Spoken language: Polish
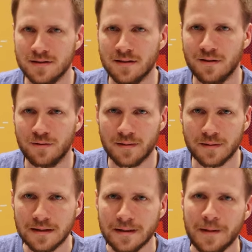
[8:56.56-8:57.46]
my
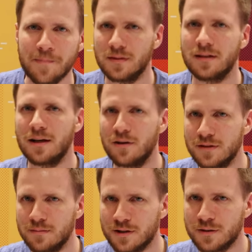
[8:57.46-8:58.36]
znajdujemy, dlatego w
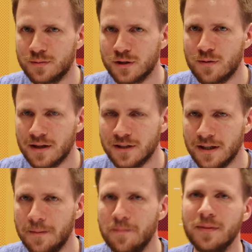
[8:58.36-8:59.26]
tym naszym
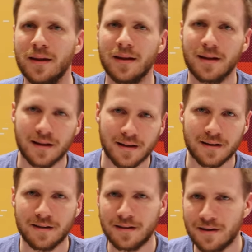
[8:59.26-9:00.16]
przykładzie
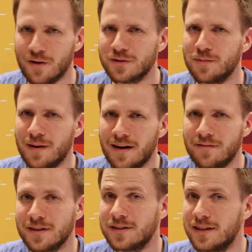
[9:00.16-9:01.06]

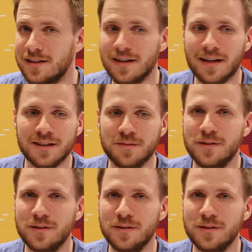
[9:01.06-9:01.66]
osoba właśnie z jakaś z